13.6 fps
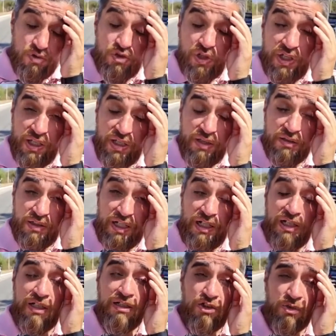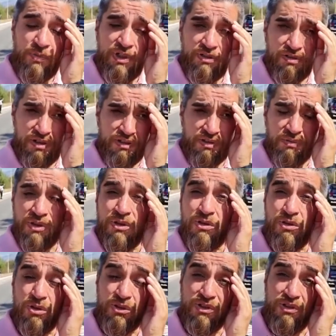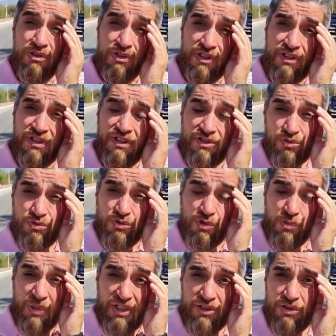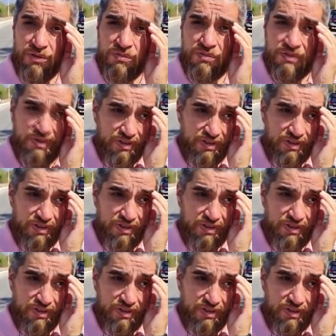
Sí, el convenio colectivo de los curtidores es un convenio